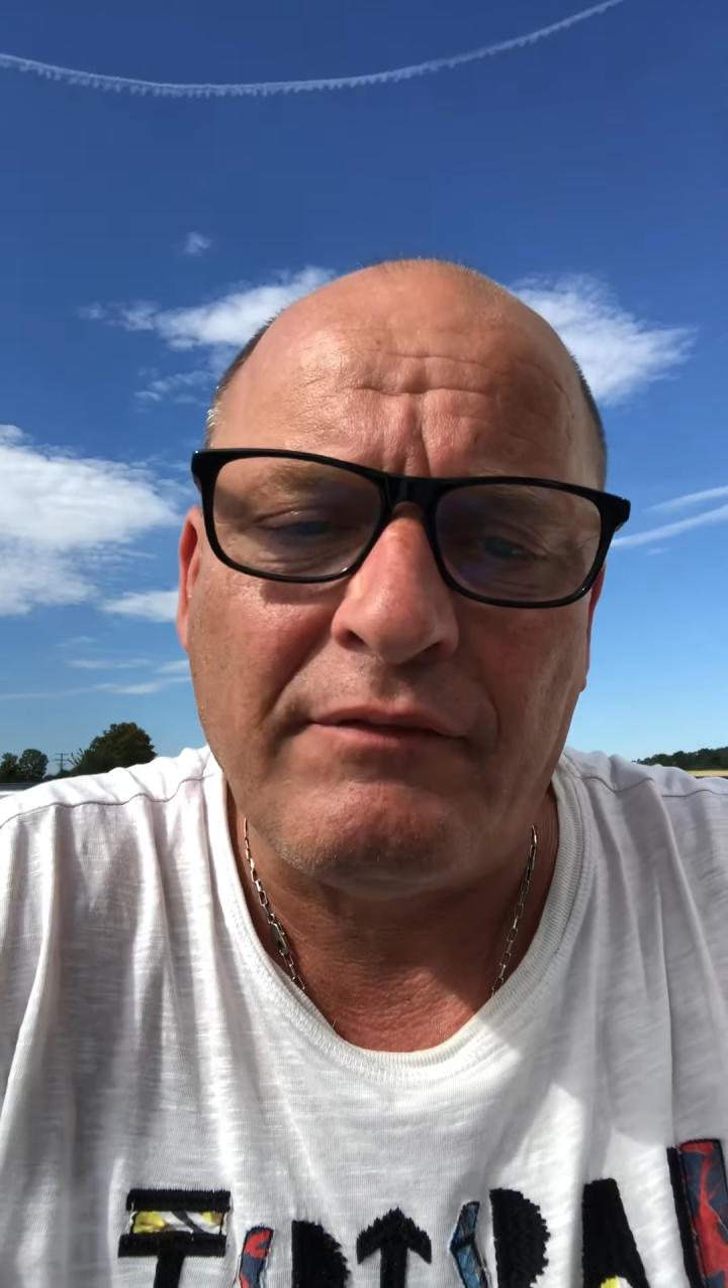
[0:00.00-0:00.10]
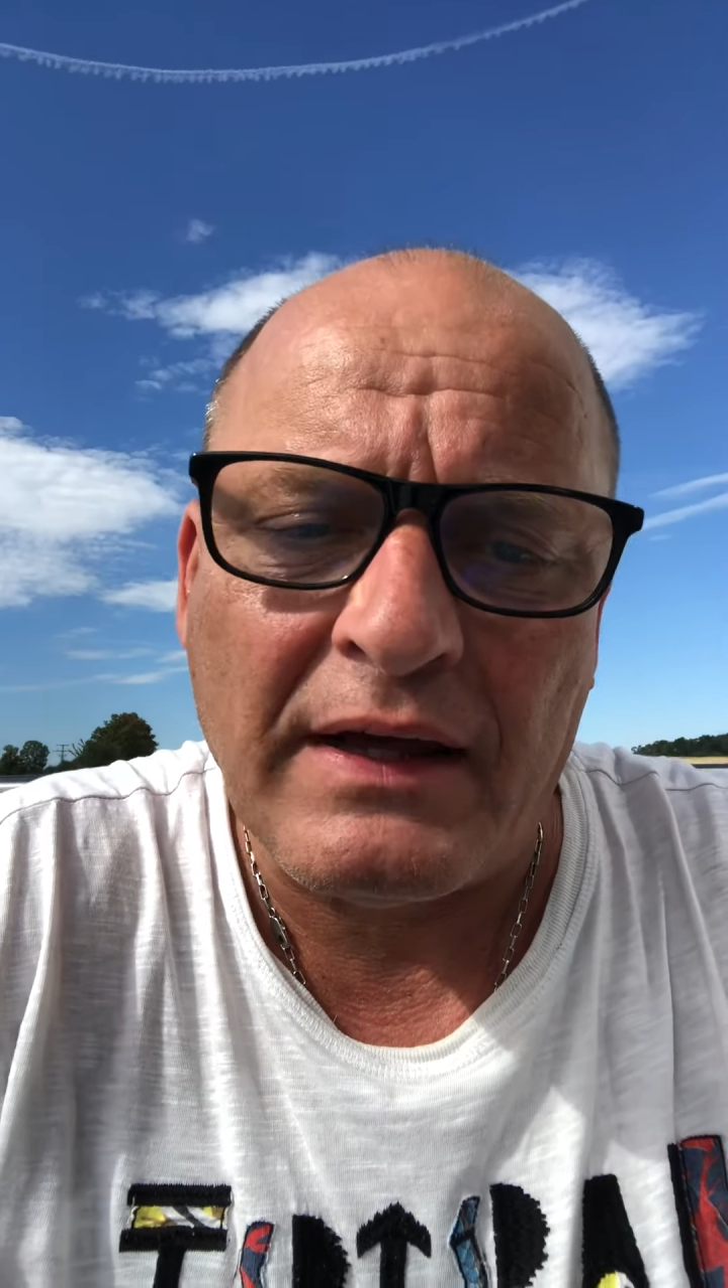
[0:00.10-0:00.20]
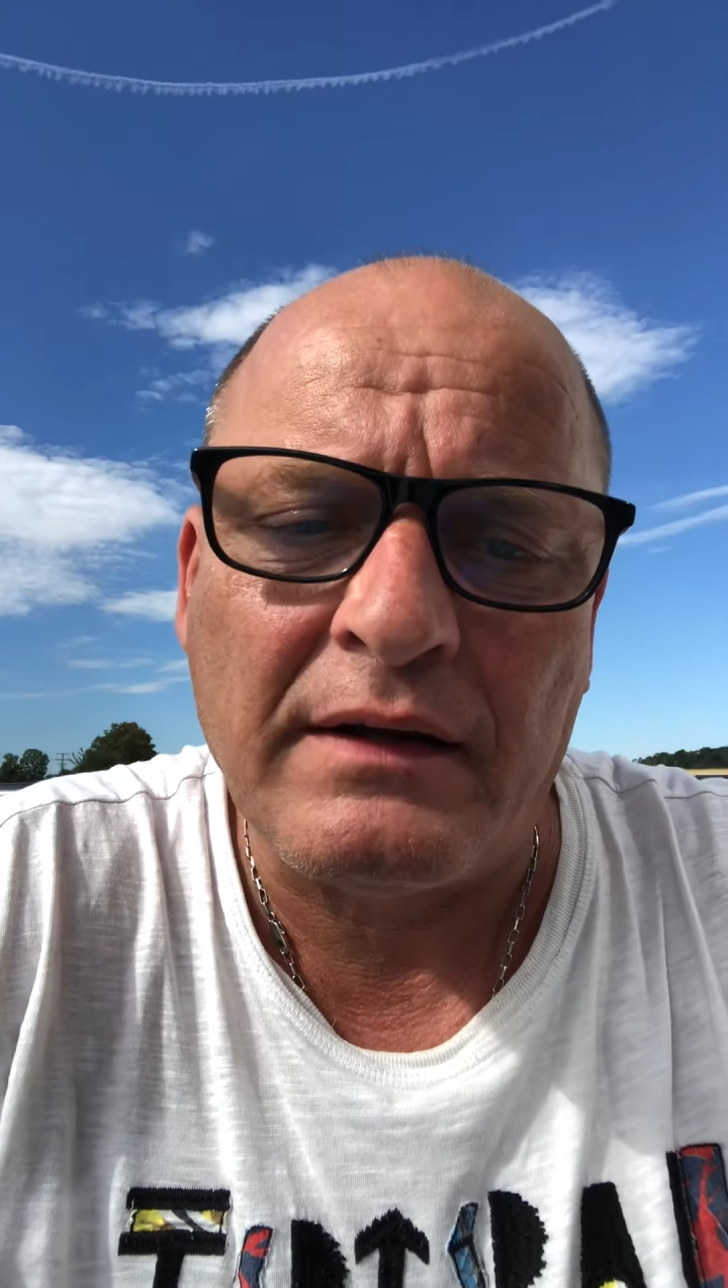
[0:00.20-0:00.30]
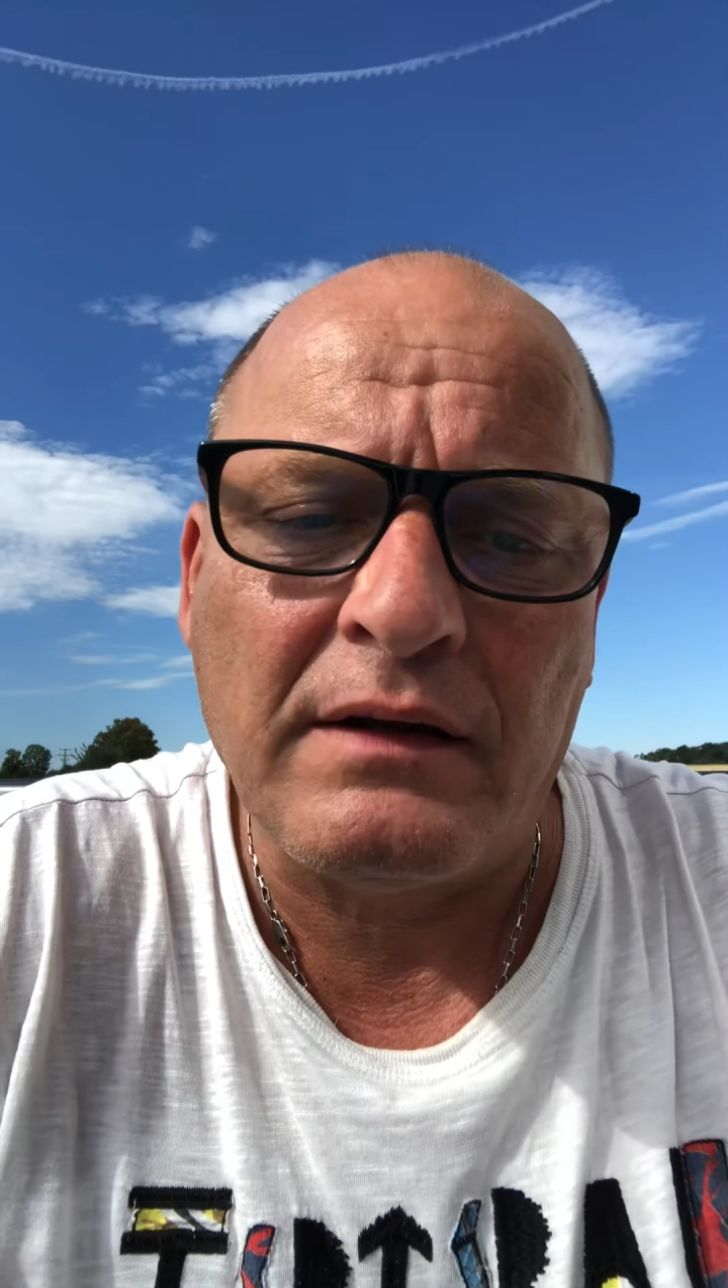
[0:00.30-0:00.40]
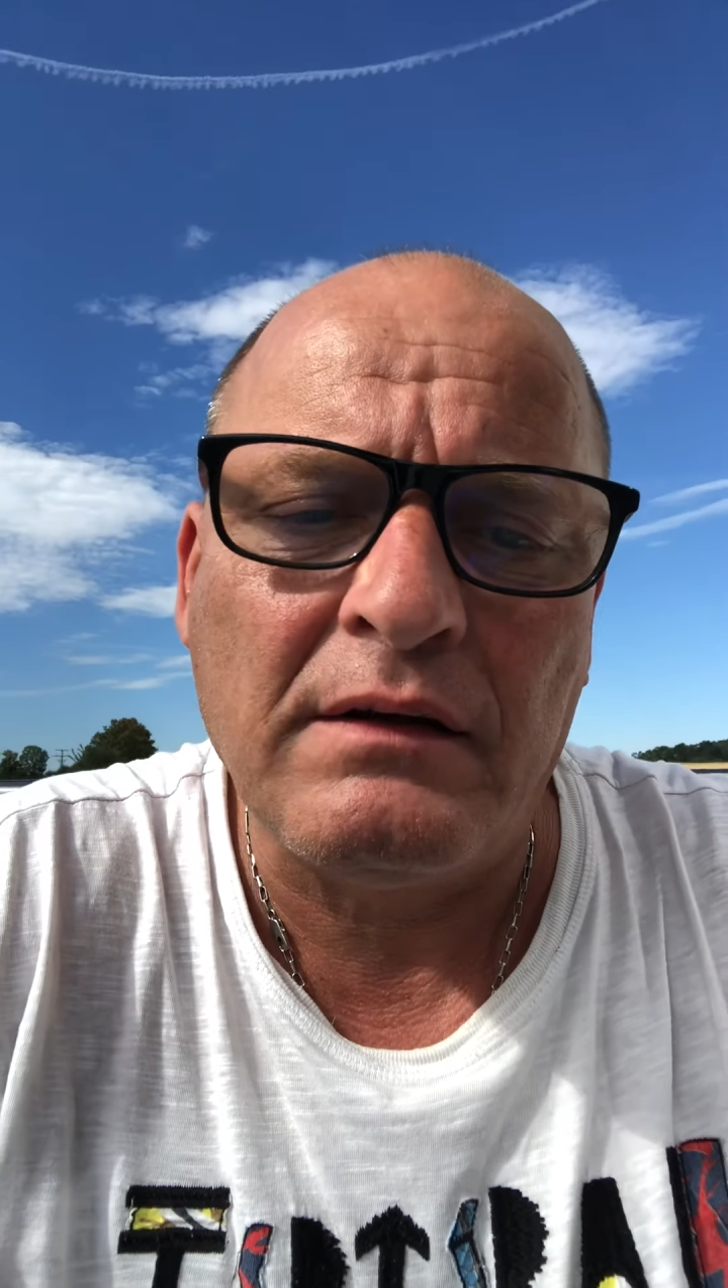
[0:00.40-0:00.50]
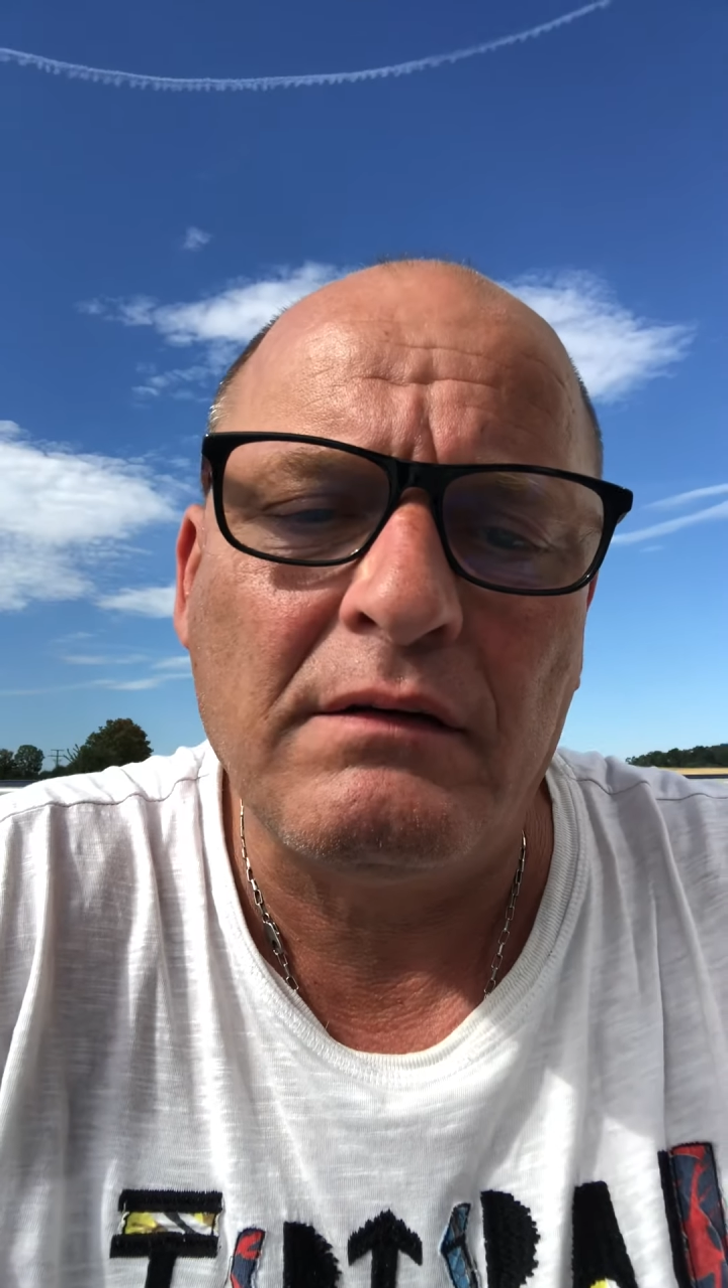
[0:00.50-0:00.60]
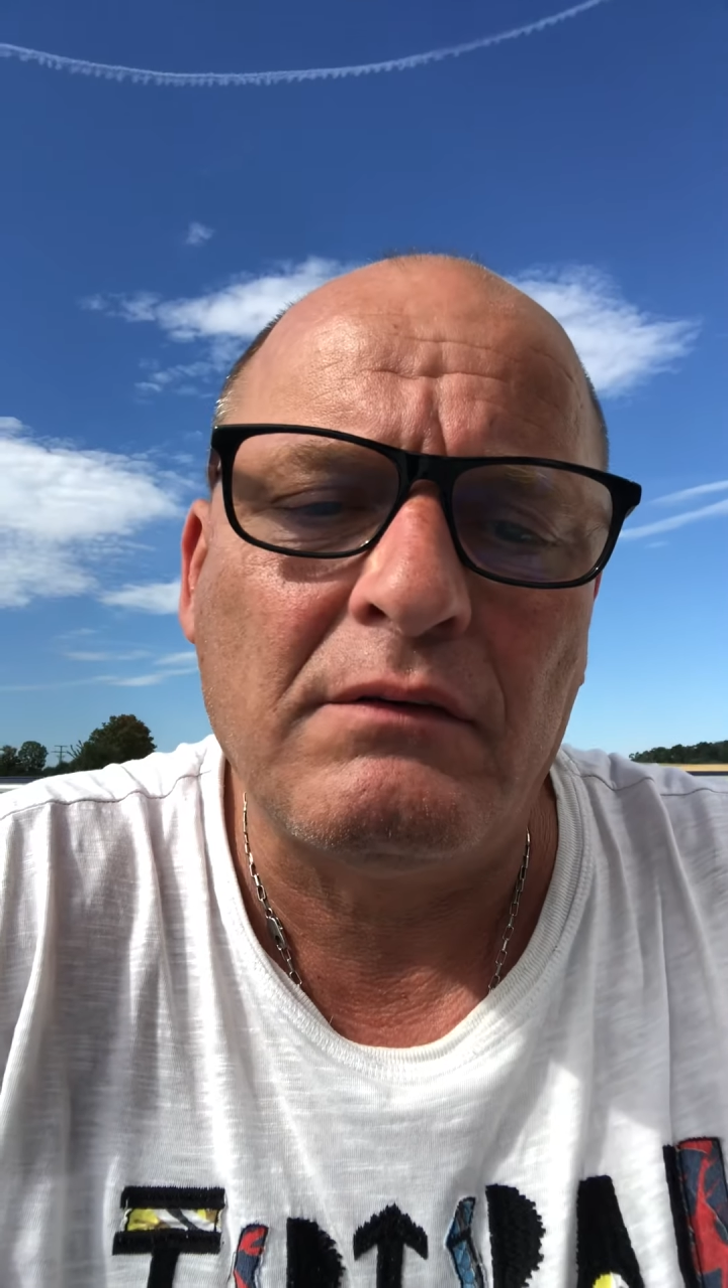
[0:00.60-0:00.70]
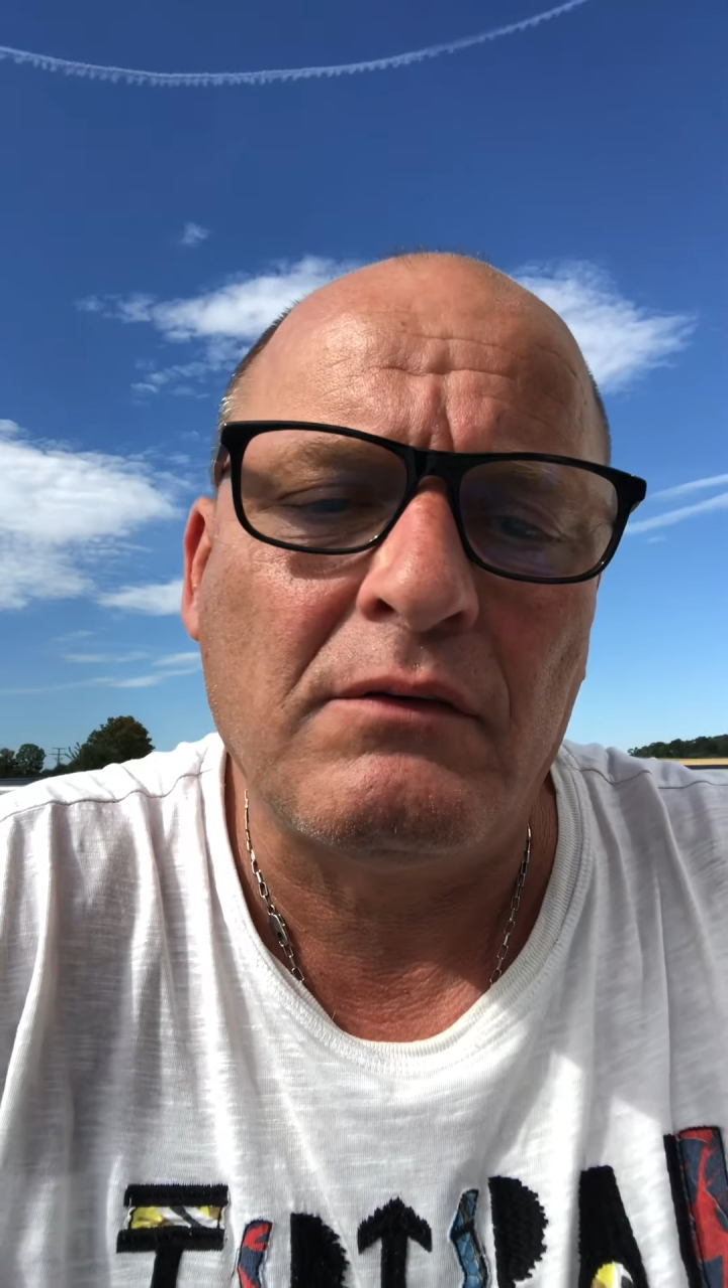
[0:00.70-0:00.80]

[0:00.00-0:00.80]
werden